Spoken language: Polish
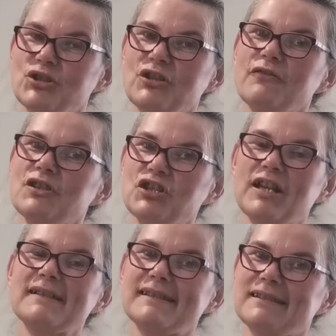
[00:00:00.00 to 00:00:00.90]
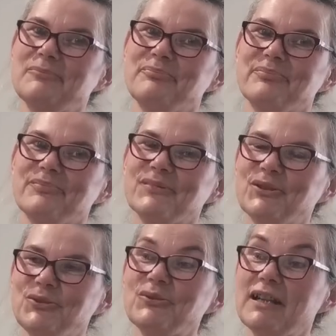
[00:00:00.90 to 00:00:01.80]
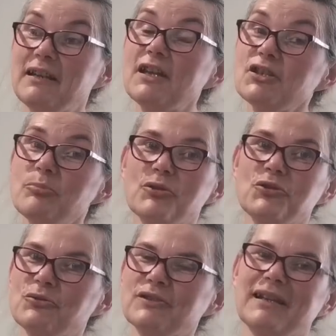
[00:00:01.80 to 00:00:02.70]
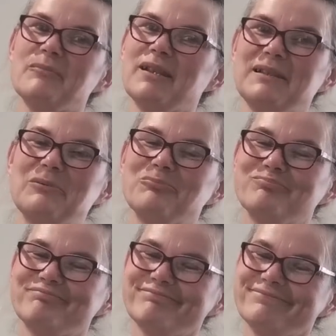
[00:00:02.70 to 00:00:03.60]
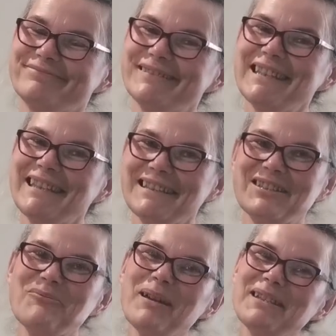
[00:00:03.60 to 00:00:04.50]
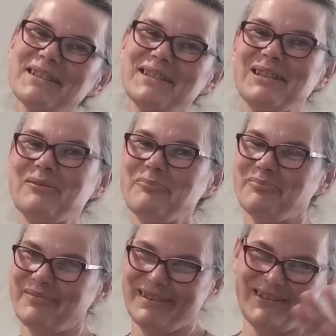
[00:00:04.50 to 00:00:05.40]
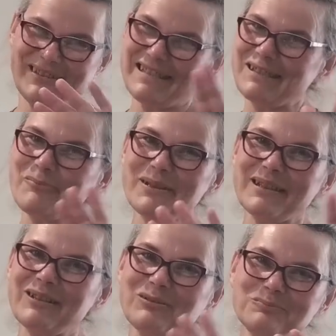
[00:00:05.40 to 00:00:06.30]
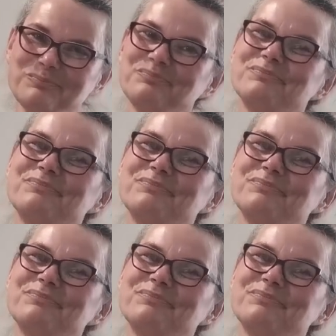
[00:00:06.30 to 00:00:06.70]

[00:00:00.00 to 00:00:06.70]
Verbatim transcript: życiowej szansy, która leży pośród kamieni. Trzymajcie się. Do następnego.